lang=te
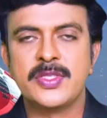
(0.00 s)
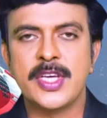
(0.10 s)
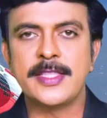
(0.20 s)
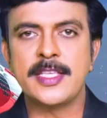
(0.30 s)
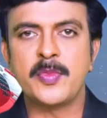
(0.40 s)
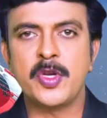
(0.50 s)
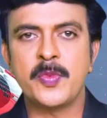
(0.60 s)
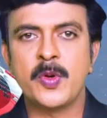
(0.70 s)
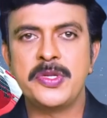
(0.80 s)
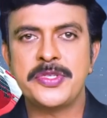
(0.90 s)

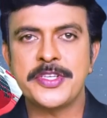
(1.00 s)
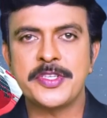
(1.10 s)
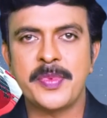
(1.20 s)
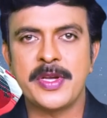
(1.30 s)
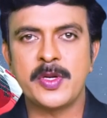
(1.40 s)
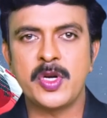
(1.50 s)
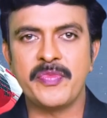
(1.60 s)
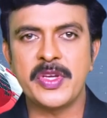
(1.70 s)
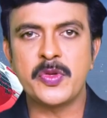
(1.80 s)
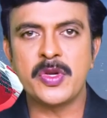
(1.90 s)
చైతన్యపురి పోలీస్ స్టేషన్
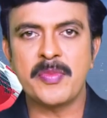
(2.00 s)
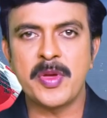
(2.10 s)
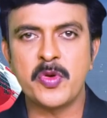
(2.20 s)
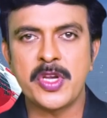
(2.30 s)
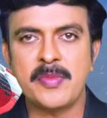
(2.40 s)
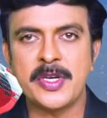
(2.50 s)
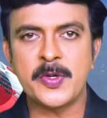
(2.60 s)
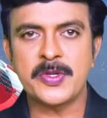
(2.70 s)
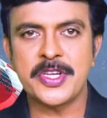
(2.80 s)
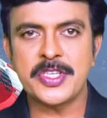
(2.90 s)
పరిధిలోని విక్టోరియా మెమోరియల్
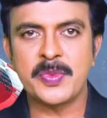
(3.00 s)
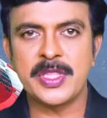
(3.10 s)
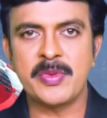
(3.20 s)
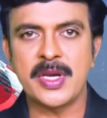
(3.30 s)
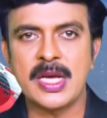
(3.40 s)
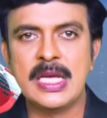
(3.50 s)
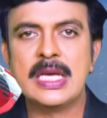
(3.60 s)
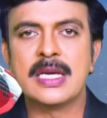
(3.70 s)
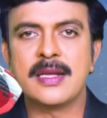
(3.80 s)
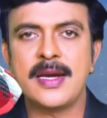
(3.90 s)
మెట్రో స్టేషన్ వద్ద ఉన్న
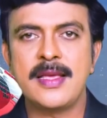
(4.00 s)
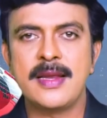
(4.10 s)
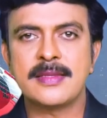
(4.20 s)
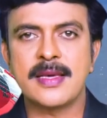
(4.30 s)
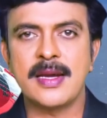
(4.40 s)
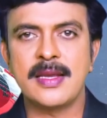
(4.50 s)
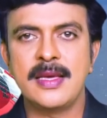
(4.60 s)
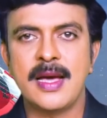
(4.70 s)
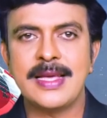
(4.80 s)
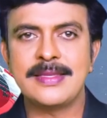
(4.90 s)
గ్రీన్ హిల్స్
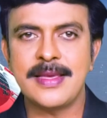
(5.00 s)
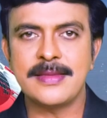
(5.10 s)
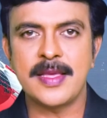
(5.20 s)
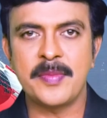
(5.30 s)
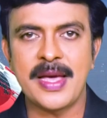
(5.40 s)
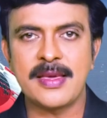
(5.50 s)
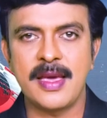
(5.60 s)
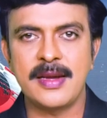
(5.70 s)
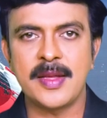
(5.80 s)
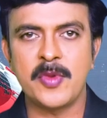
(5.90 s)
కాలనీ ఐసీఐసీఐ
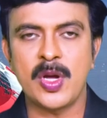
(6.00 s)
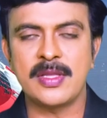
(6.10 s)
బ్యాంక్ ఏటీఎంలో